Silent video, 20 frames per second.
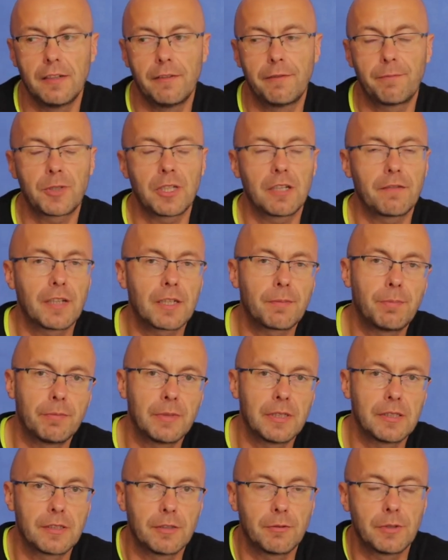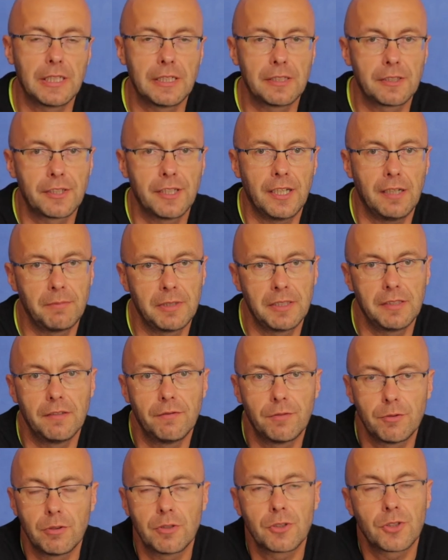w przerwach pomiędzy ujęciami nie
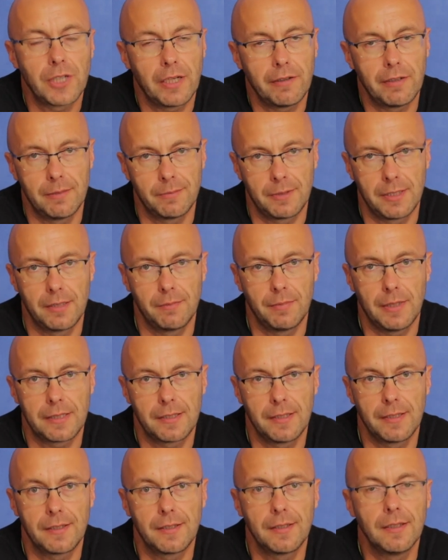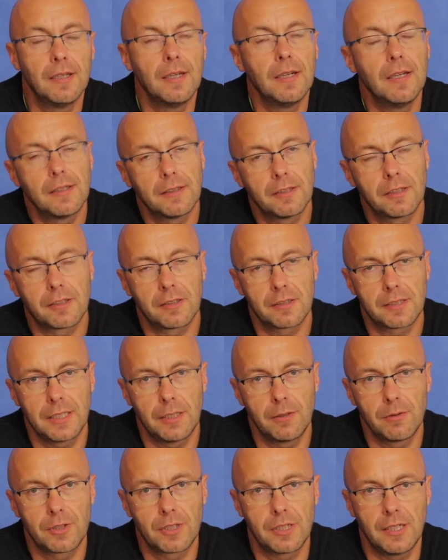wyłączałem tej baterii, tylko
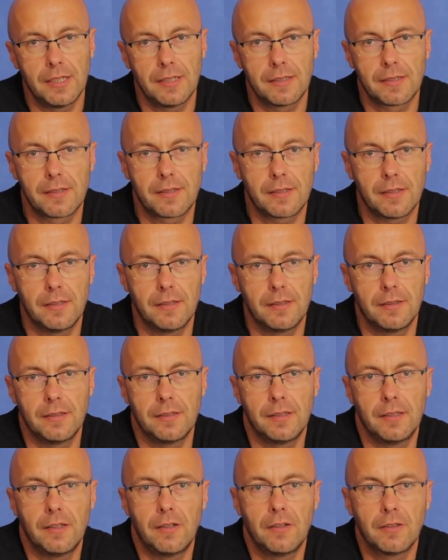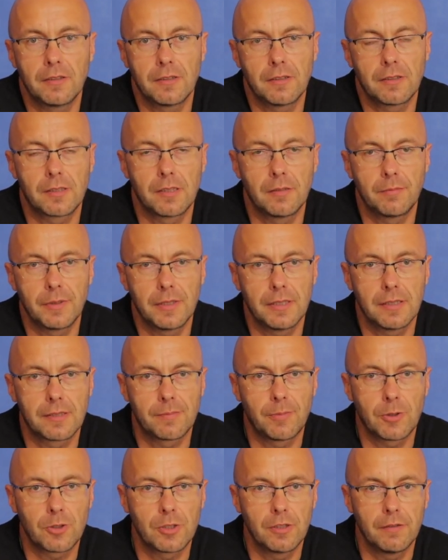cały czas e, on sobie
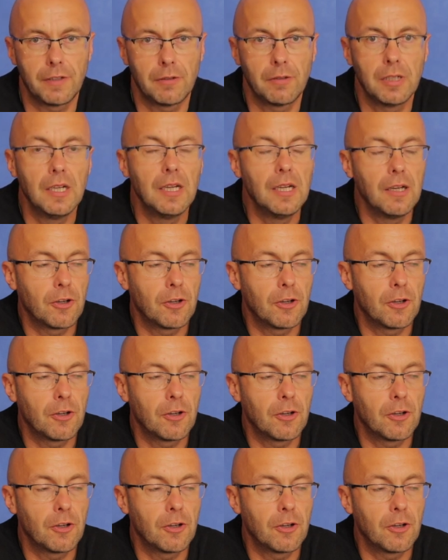spoczywał.